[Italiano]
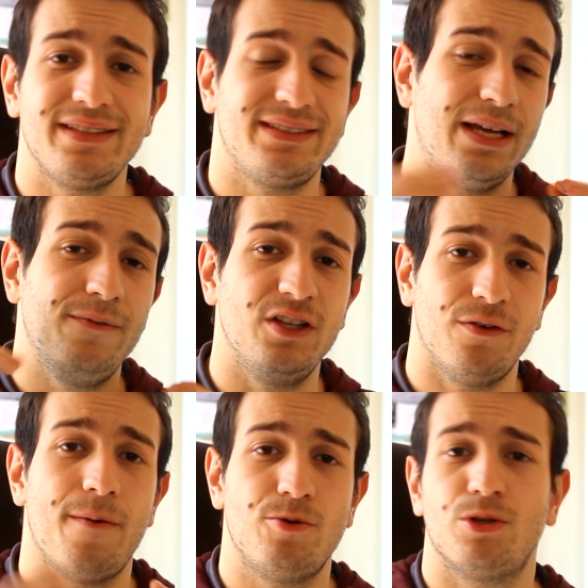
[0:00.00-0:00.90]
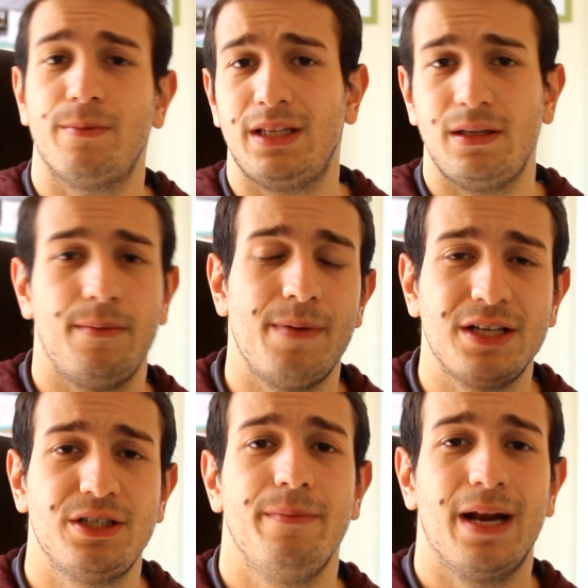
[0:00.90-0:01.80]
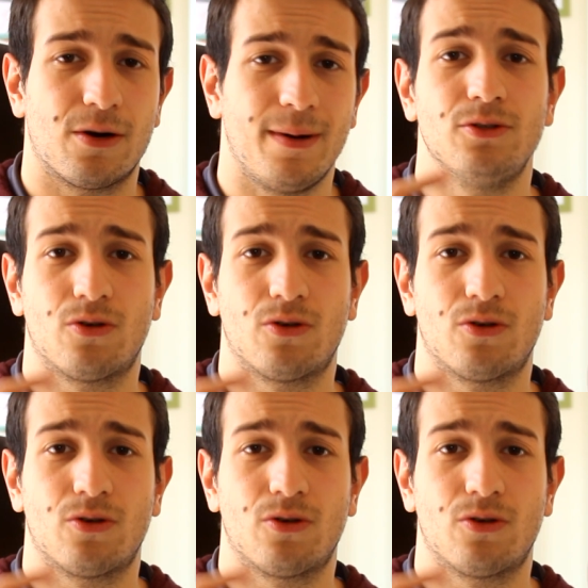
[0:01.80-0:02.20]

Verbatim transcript: Se il video vi è piaciuto mettete mi piace, mi raccomando